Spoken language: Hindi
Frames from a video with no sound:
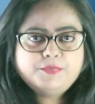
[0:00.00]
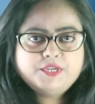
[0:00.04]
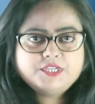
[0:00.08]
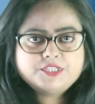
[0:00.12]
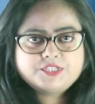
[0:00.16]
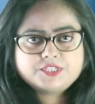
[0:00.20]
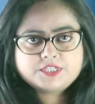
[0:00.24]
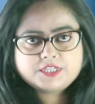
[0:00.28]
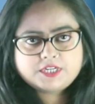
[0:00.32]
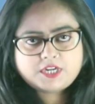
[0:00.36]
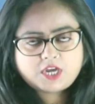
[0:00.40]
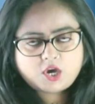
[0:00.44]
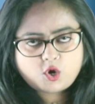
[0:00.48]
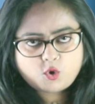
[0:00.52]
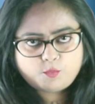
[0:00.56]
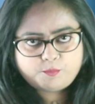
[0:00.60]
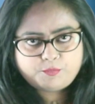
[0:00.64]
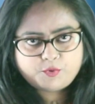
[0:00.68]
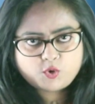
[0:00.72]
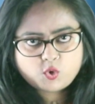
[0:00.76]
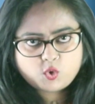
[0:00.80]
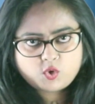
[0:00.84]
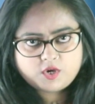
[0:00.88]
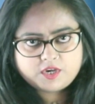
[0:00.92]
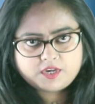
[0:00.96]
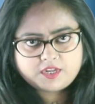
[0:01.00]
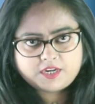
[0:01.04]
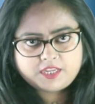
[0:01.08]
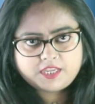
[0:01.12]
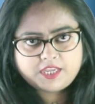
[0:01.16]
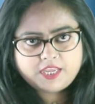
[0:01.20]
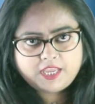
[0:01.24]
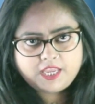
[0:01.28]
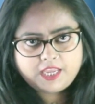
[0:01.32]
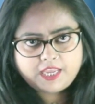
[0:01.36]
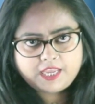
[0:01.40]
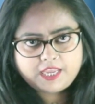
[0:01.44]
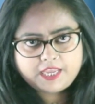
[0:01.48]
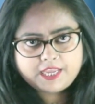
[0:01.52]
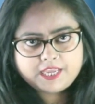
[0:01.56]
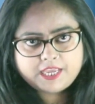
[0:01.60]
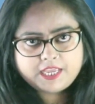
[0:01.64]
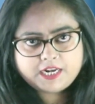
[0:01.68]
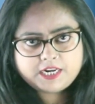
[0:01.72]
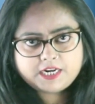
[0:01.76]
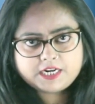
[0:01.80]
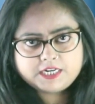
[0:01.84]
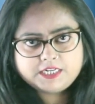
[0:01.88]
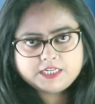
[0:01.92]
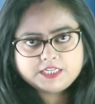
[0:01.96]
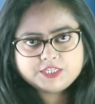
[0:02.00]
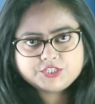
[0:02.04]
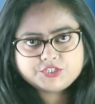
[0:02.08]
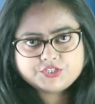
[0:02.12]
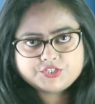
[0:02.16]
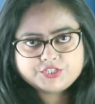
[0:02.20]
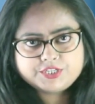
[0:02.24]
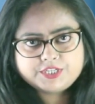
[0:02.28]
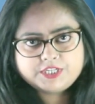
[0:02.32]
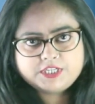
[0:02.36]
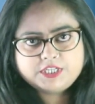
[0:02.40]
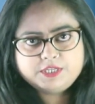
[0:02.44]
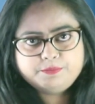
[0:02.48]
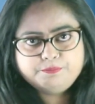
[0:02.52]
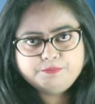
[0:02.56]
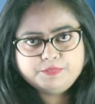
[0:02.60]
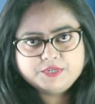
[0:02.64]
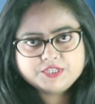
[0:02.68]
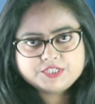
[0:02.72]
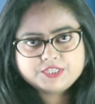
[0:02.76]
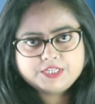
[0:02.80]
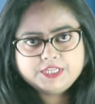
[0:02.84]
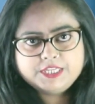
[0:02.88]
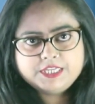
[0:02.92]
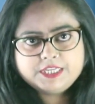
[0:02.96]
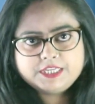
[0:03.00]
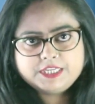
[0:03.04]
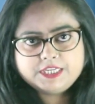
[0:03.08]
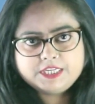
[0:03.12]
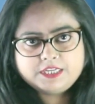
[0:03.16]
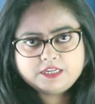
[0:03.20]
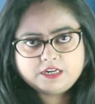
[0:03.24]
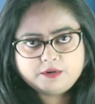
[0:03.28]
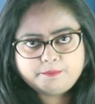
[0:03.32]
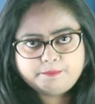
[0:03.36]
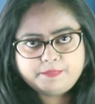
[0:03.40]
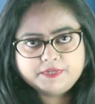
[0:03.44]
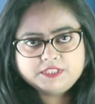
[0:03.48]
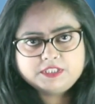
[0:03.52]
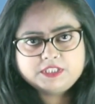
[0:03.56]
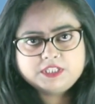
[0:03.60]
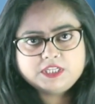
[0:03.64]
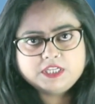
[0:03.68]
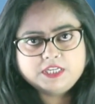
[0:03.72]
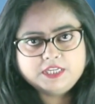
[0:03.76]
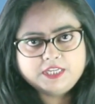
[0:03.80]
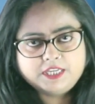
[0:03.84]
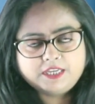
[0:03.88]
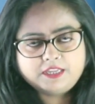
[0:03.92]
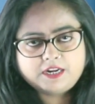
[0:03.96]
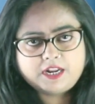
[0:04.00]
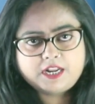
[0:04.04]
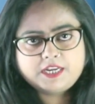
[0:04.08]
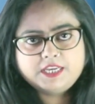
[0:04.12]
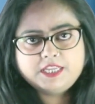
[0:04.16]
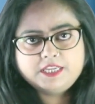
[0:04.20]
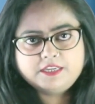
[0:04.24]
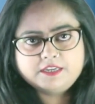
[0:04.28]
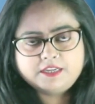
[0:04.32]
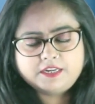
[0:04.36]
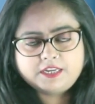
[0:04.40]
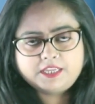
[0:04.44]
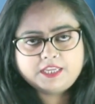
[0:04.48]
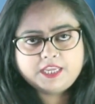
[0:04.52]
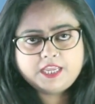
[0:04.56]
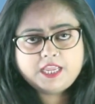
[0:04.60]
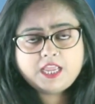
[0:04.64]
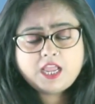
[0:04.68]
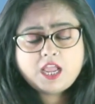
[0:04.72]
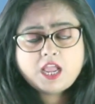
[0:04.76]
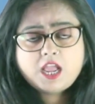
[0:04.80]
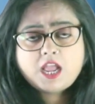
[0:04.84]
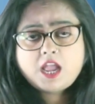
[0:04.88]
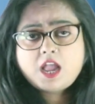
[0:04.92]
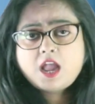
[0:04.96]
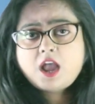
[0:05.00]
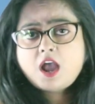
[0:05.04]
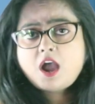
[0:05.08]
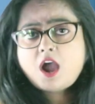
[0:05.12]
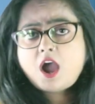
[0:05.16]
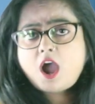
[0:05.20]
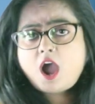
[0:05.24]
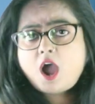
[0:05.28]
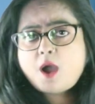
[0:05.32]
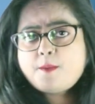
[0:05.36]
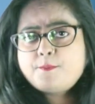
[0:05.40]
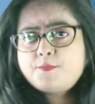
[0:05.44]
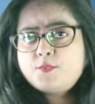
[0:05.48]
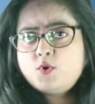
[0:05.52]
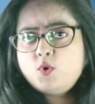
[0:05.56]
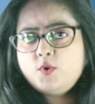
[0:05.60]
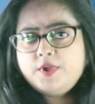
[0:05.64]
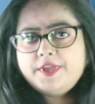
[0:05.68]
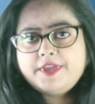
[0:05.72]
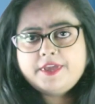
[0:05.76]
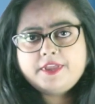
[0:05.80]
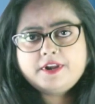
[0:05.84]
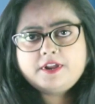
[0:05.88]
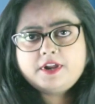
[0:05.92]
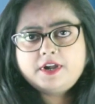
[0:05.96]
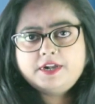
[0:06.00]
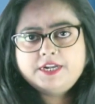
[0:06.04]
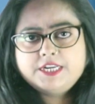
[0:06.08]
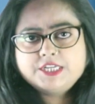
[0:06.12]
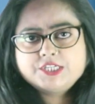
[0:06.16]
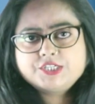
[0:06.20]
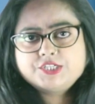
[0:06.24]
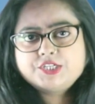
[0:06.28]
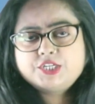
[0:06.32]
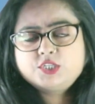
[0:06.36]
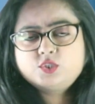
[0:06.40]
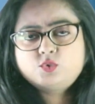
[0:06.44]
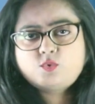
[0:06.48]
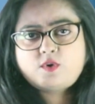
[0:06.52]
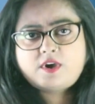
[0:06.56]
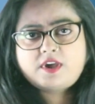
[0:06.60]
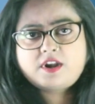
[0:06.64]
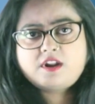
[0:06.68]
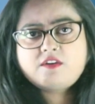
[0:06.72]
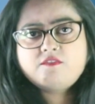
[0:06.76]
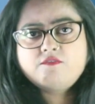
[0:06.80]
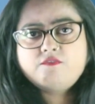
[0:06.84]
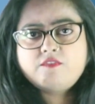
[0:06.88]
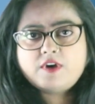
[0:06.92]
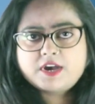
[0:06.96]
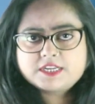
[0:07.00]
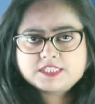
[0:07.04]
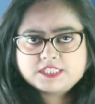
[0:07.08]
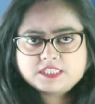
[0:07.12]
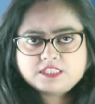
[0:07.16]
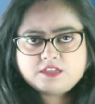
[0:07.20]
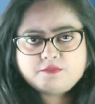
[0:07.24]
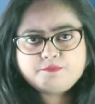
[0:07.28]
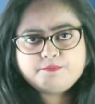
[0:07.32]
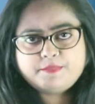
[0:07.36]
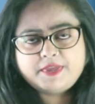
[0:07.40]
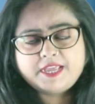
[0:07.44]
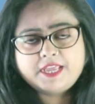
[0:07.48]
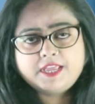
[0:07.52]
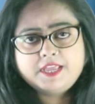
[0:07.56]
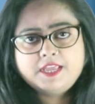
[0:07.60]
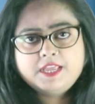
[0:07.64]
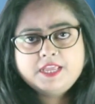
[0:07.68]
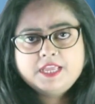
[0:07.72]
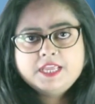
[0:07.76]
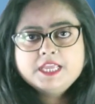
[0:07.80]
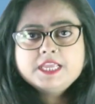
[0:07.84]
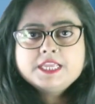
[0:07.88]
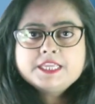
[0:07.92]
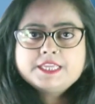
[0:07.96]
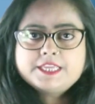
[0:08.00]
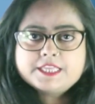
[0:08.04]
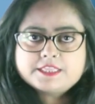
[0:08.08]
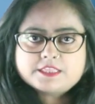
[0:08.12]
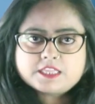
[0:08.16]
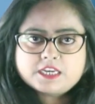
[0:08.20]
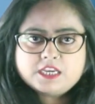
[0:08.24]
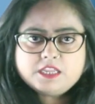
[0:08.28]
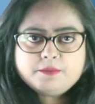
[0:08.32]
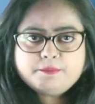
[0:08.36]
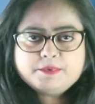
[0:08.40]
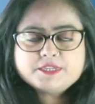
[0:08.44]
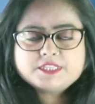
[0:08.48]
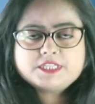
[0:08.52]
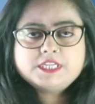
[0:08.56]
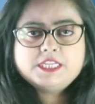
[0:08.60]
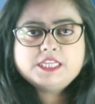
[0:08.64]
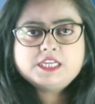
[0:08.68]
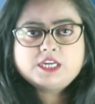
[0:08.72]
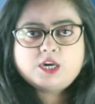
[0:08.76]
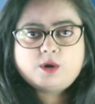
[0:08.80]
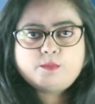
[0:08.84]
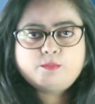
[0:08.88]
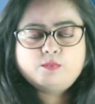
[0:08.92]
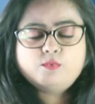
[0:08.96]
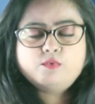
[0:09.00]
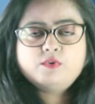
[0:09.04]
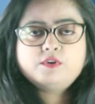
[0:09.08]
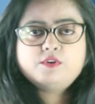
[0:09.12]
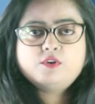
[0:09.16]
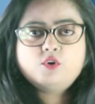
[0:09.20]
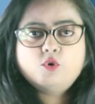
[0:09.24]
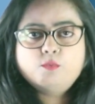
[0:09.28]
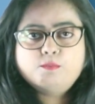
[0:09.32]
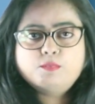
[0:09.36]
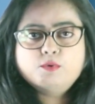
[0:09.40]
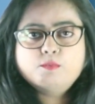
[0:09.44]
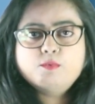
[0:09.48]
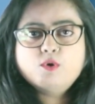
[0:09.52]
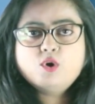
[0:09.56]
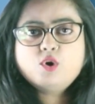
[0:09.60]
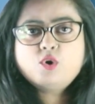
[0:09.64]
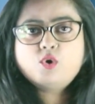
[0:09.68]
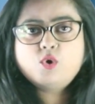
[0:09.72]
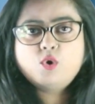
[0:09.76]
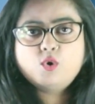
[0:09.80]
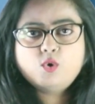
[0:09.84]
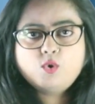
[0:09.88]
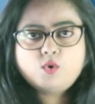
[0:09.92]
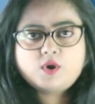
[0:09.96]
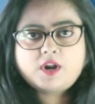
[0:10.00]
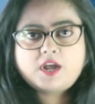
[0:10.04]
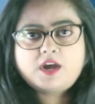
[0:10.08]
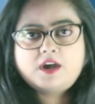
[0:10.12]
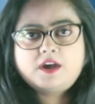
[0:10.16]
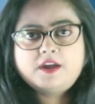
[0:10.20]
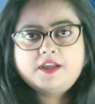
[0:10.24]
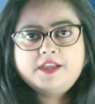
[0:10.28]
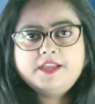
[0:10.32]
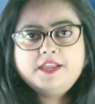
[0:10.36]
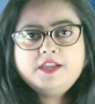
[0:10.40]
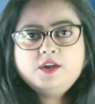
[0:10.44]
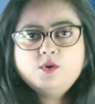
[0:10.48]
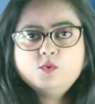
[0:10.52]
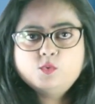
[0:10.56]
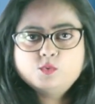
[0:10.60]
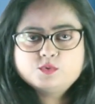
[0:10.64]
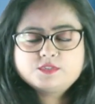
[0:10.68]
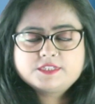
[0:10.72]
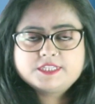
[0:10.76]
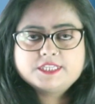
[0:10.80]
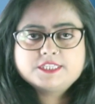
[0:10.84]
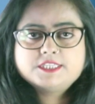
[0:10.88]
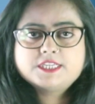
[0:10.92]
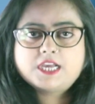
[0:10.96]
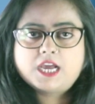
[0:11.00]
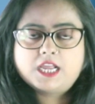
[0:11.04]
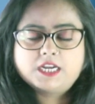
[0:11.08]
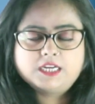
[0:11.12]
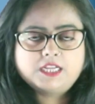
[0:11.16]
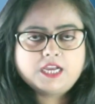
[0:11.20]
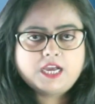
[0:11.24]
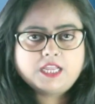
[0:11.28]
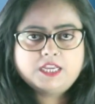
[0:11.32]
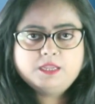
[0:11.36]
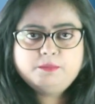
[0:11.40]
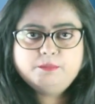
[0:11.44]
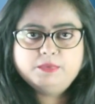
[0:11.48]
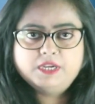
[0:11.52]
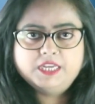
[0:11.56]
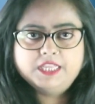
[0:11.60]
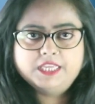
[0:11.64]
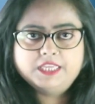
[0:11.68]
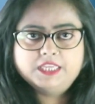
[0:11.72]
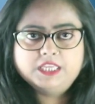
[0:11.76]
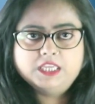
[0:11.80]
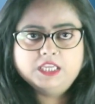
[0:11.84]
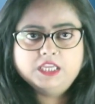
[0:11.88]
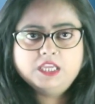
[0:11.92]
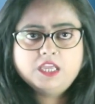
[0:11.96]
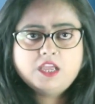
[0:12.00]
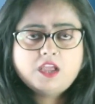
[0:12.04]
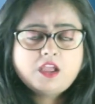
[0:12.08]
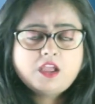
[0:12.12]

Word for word: मीटर का उपयोग करके एयर कंडीशनर की बिजली की खपत की निगरानी करके आपको एयर कंडीशनर द्वारा वास्तव में कितनी बिजली का उपभोग हो रहा है उसकी जानकारी मिलेगी